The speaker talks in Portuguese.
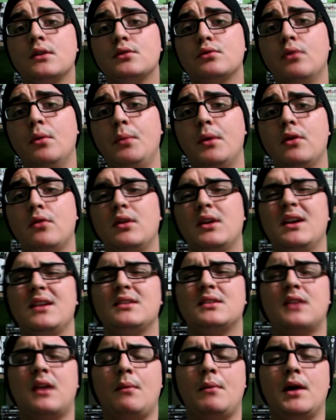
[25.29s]
Em sua maioria,
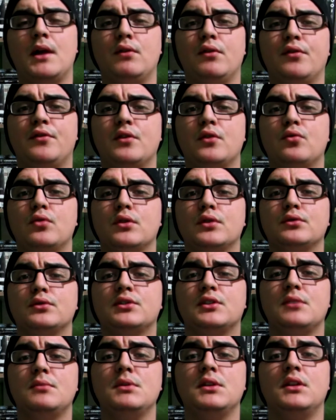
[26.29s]
eles trabalham a figura do
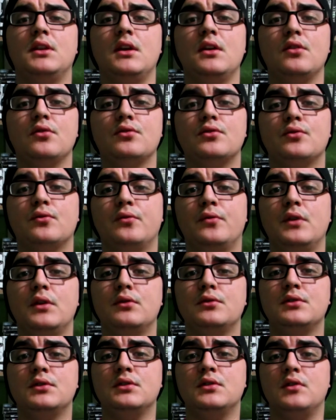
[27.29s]
semideus, o
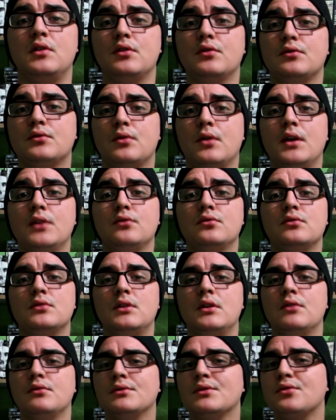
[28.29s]
filho de Zeus, o rei dos
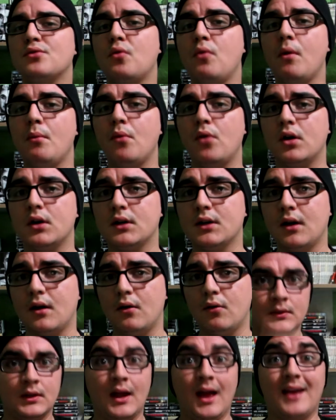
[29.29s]
deuses, com a mortal.